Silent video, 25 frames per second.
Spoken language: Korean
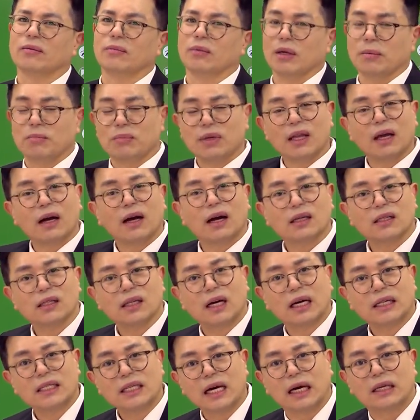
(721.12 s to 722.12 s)
왜냐면 밑에까지
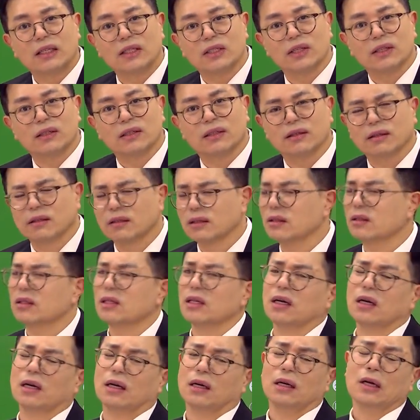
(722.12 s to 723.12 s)
가지 않으셔서. 그래서
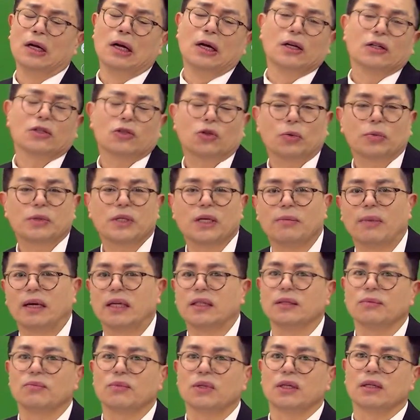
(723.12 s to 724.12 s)
제가 수업 시간에
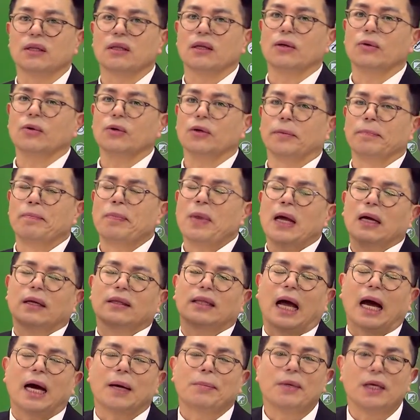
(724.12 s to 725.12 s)
말씀드린 대로
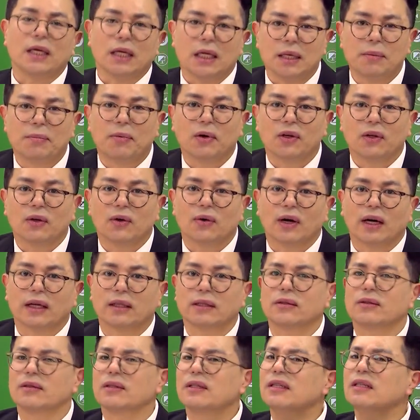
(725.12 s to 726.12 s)
답이 이 번인 것
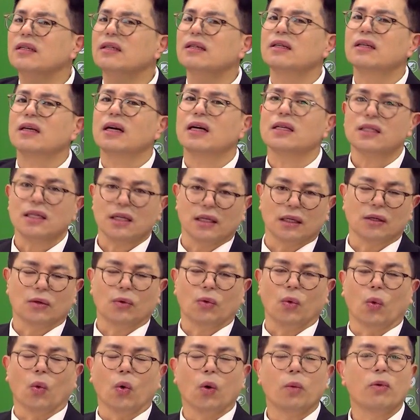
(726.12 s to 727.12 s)
같아도 끝까지
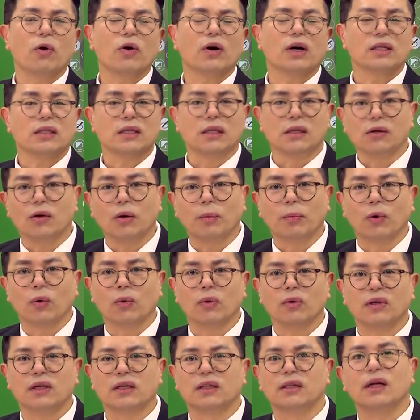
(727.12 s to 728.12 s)
읽고 오 번까지
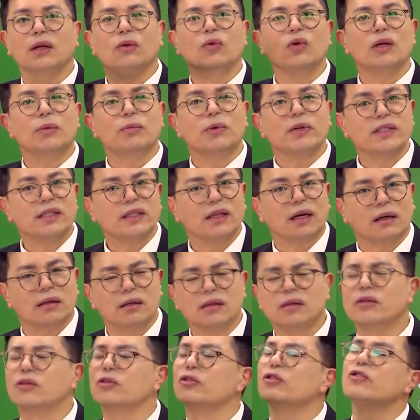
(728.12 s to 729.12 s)
읽어보고 그래도 이 번 쓰게. 그건
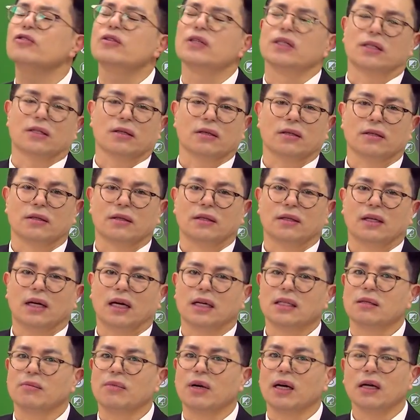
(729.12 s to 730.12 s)
그럴 수 있죠.
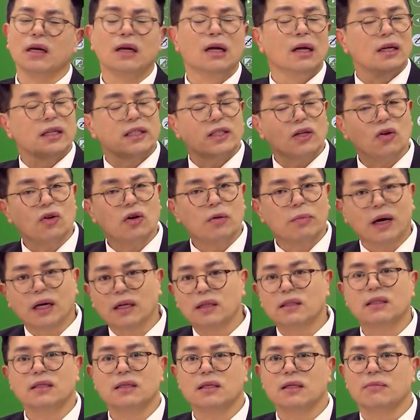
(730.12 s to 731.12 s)
하지만 성급하게
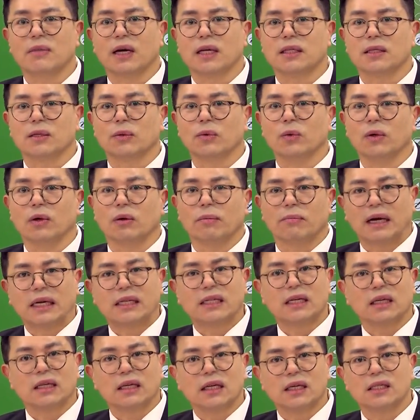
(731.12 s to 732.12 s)
쓰지 마시고
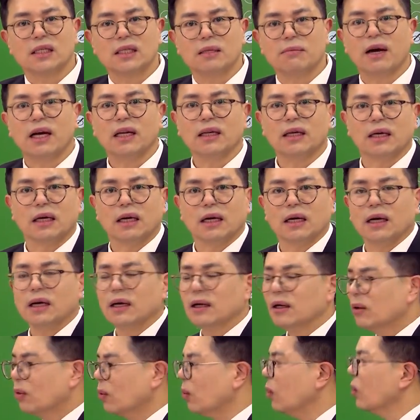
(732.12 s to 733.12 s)
말장난이 심하니까
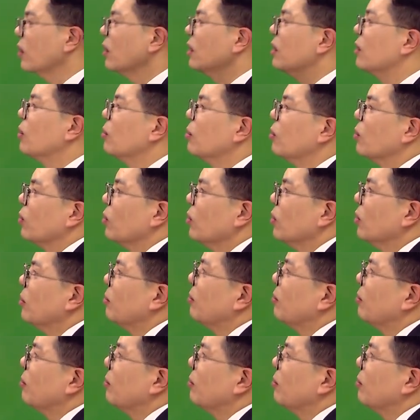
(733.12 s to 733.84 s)
꼭 읽어보고